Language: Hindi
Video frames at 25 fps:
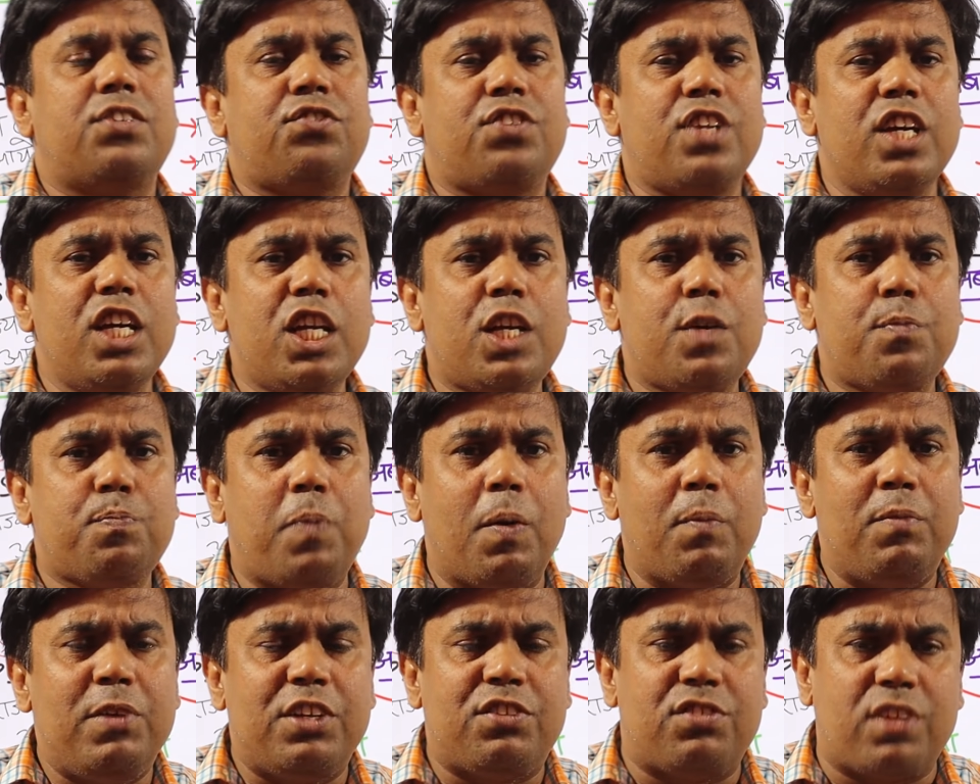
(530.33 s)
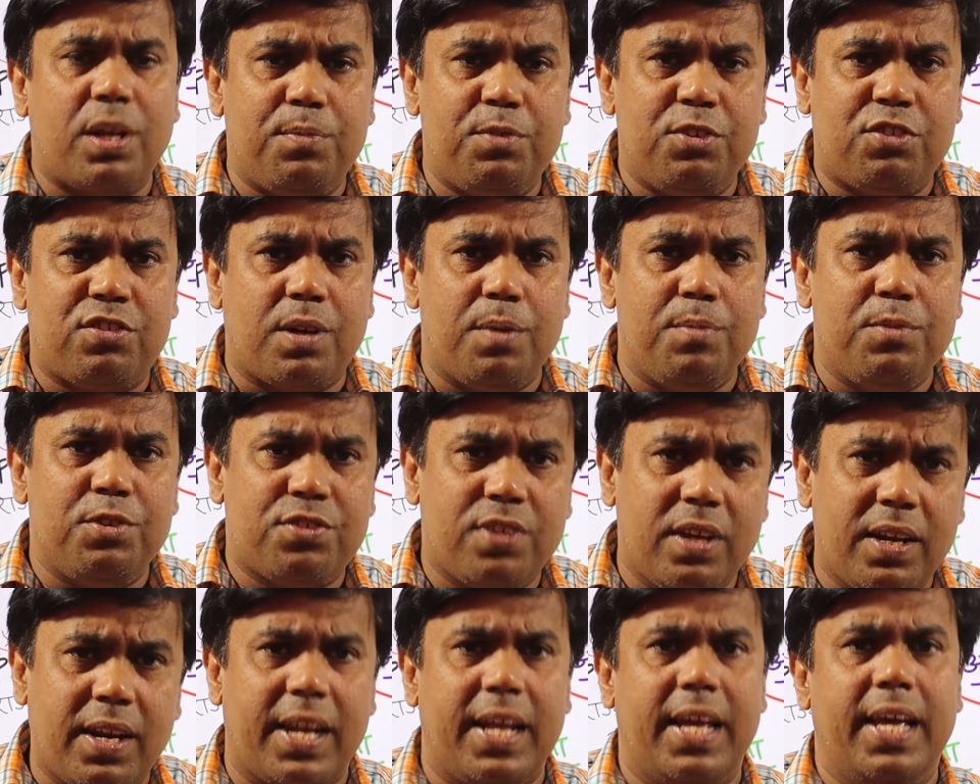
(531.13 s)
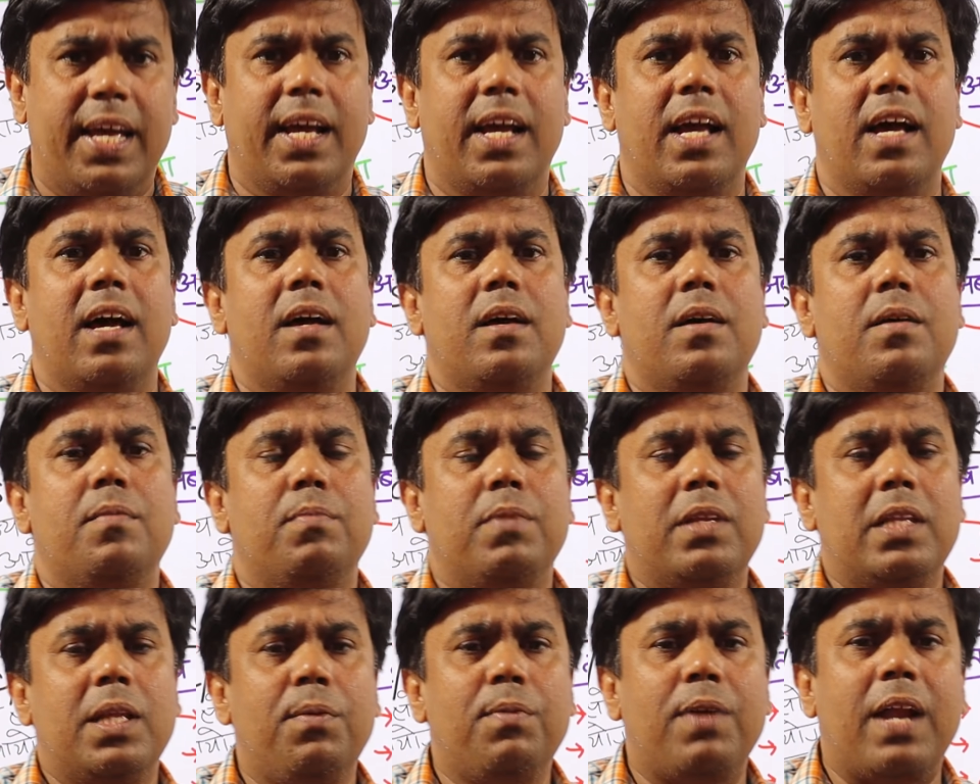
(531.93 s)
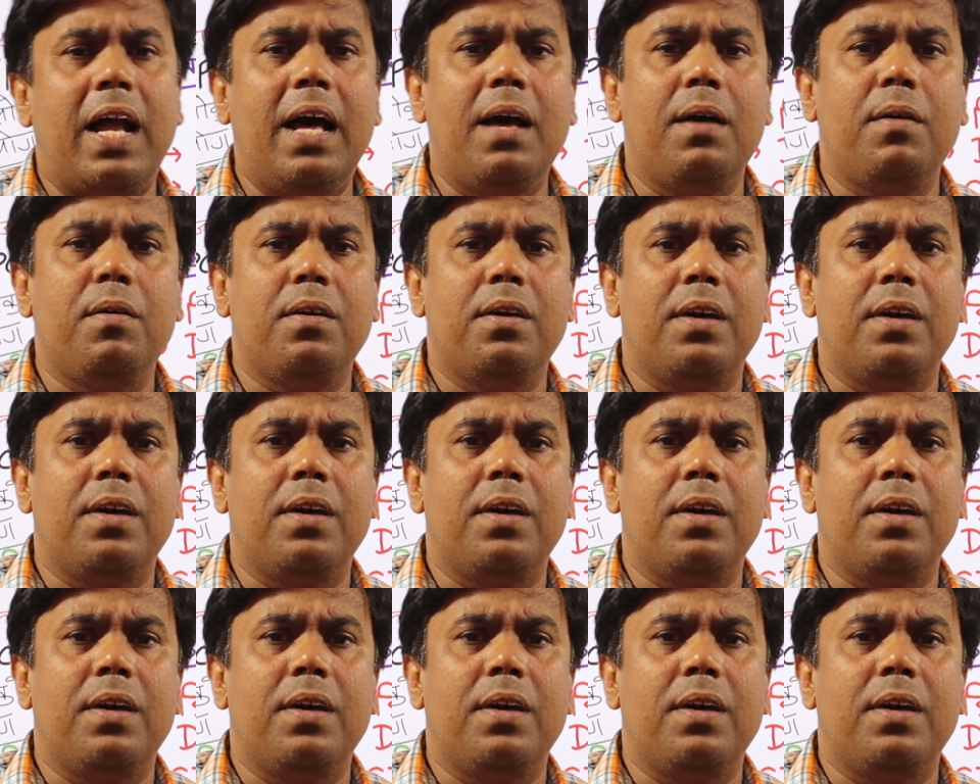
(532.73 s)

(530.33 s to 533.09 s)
स्टेट पब्लिक सर्विस कमीशन रहेगा मतलब रा,